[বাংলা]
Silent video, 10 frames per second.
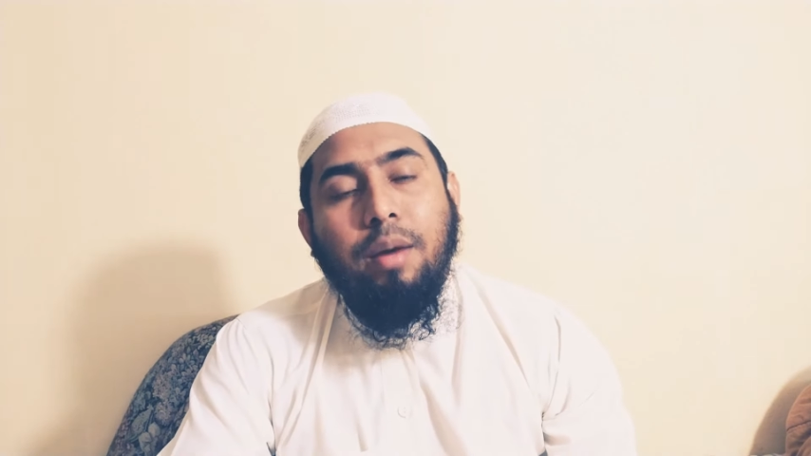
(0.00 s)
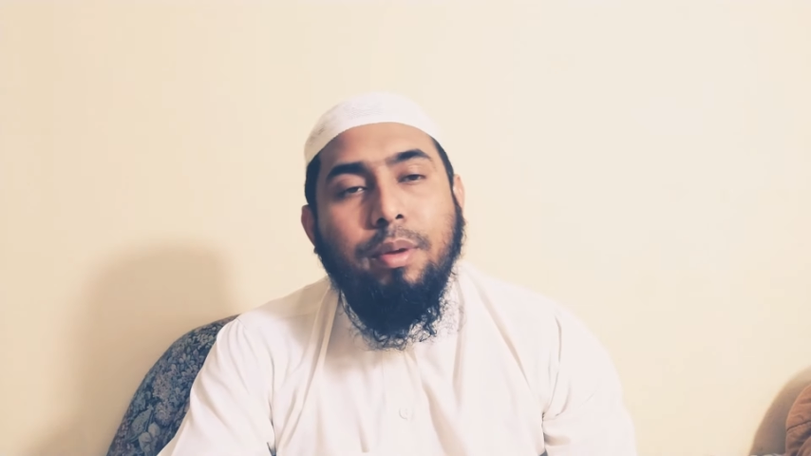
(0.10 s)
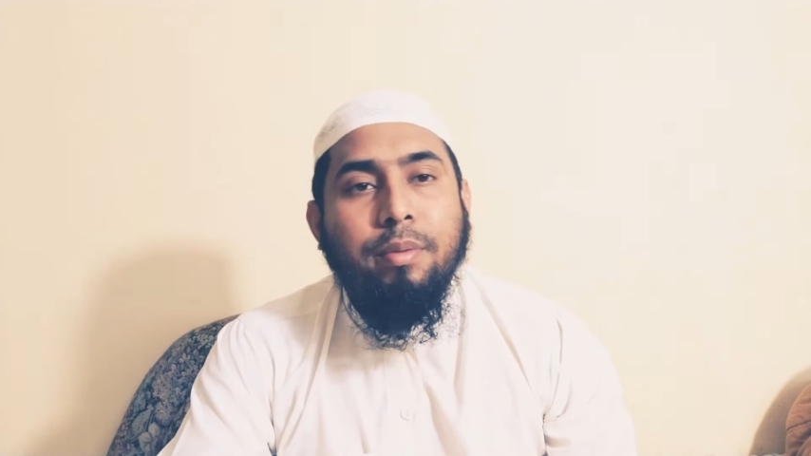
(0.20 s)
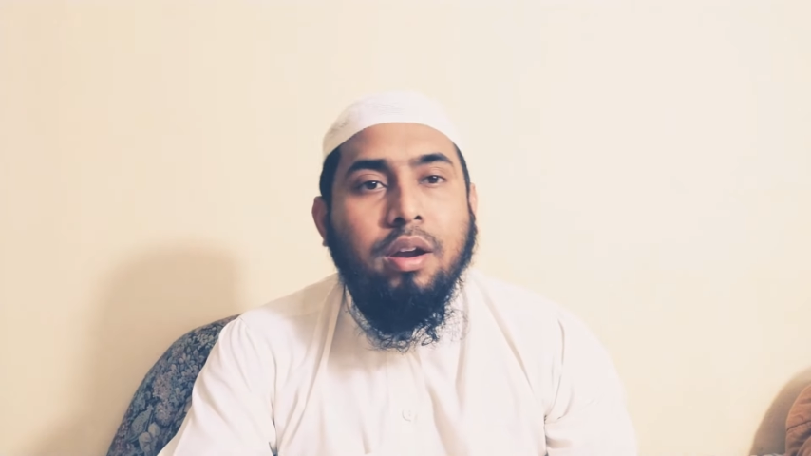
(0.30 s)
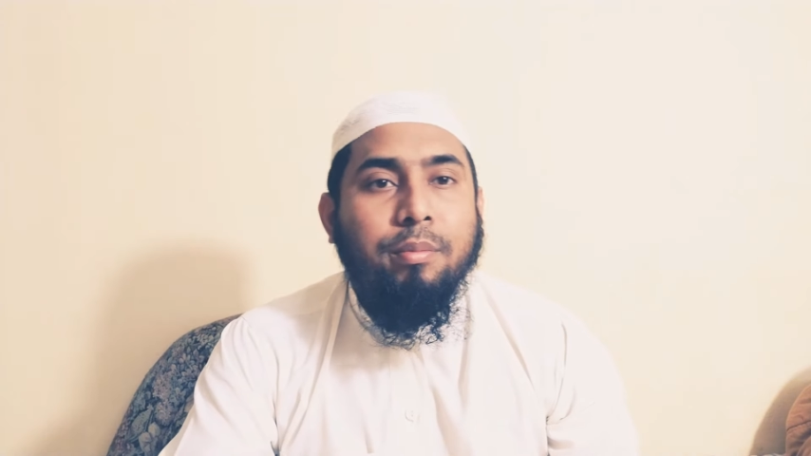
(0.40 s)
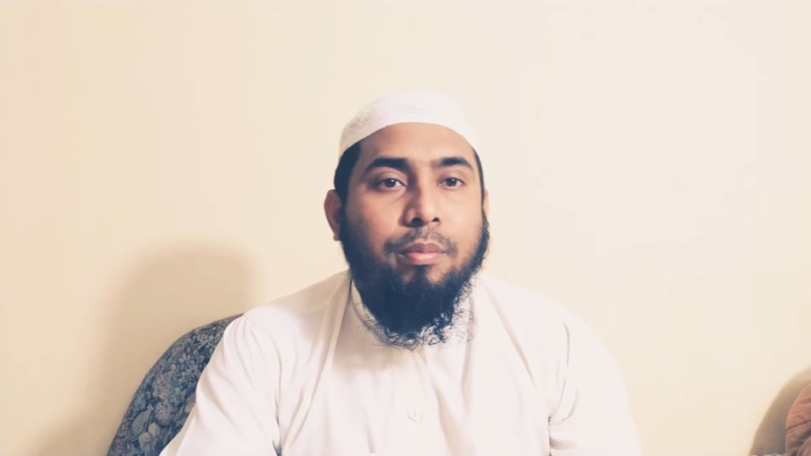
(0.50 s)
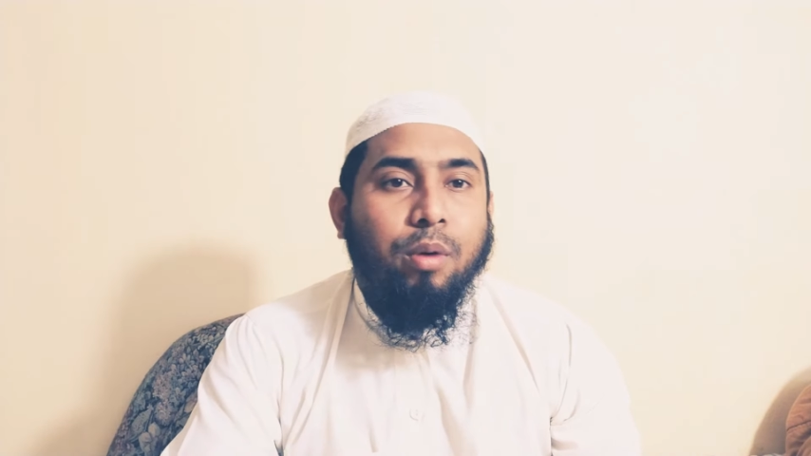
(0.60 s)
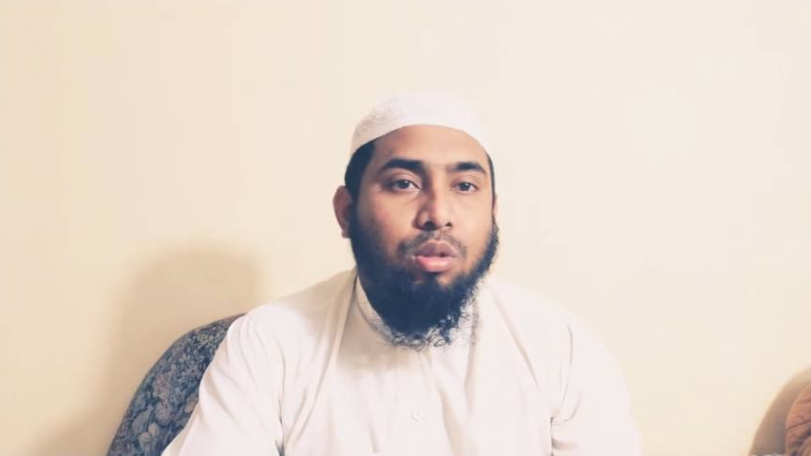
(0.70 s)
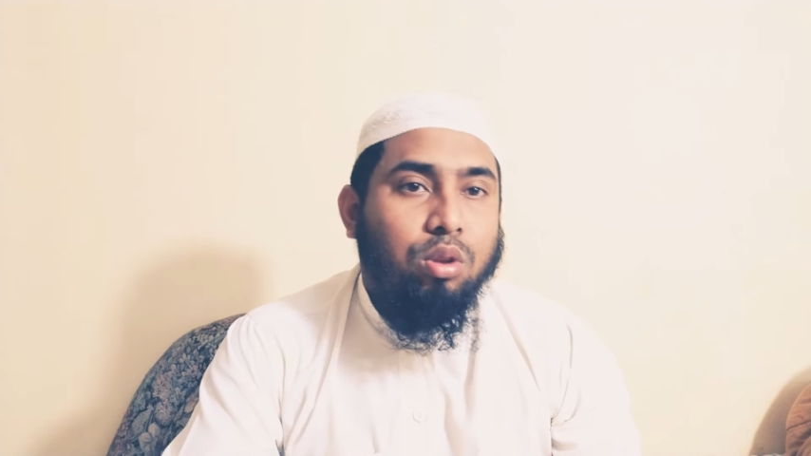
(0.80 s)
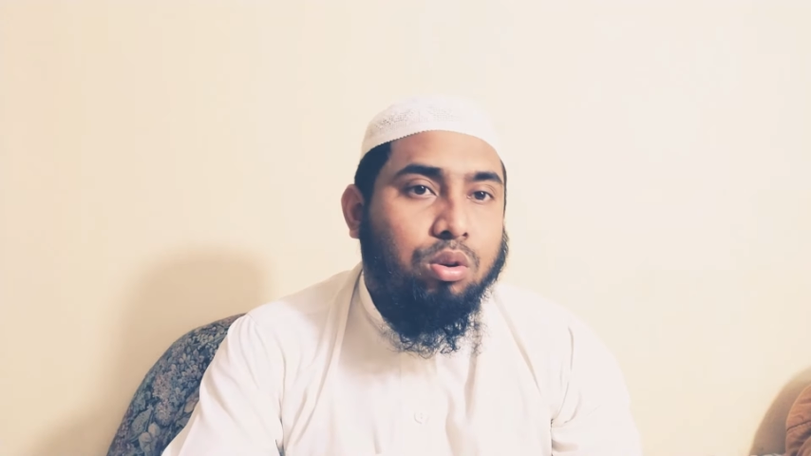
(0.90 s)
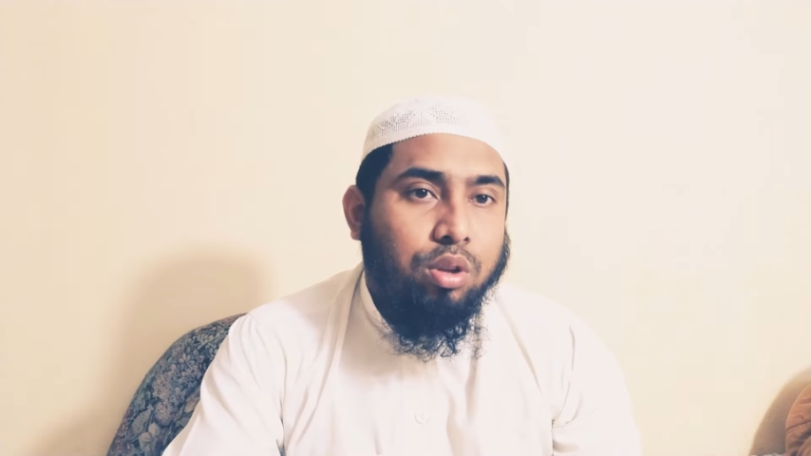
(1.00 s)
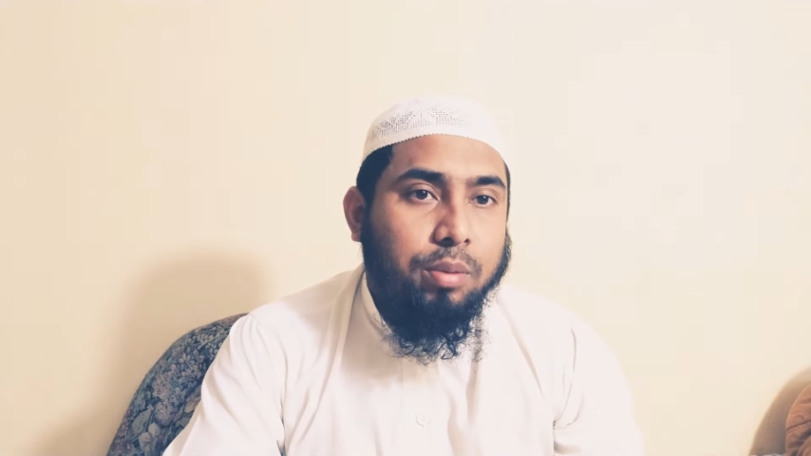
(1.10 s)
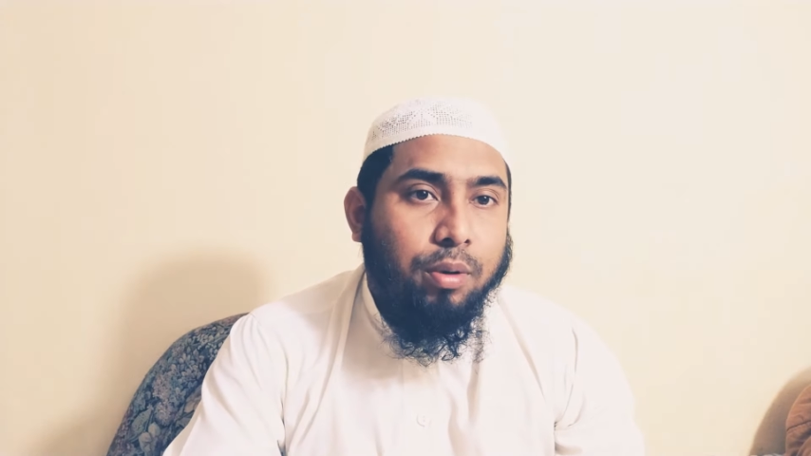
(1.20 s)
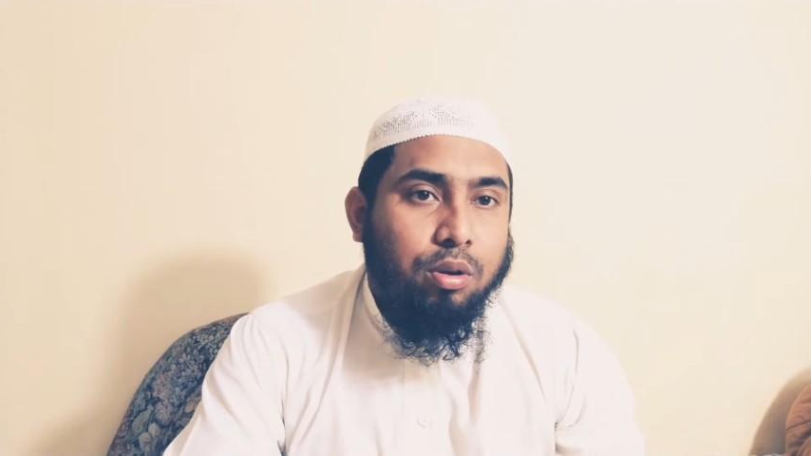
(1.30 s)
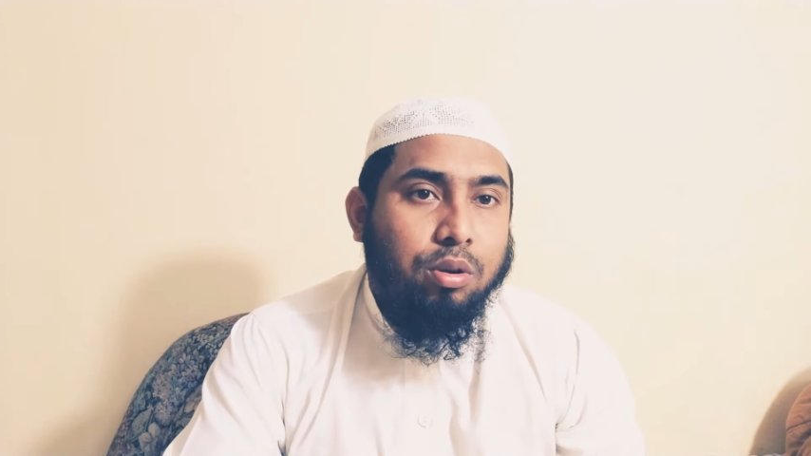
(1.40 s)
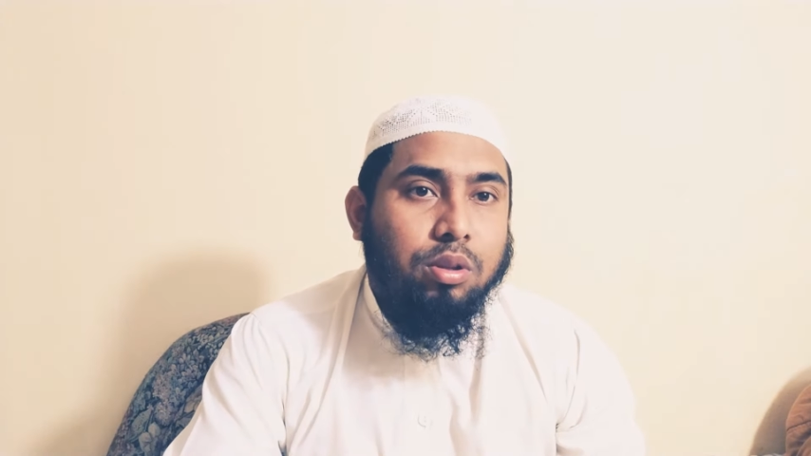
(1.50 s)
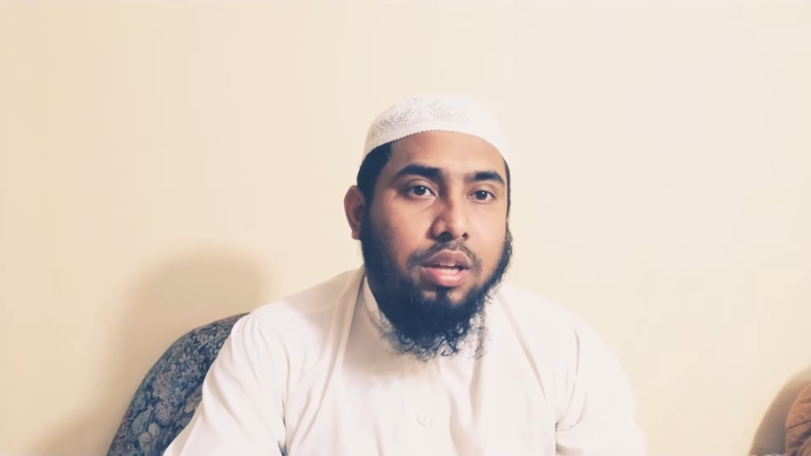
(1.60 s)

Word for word: বিমান বন্দর কর্তৃপক্ষ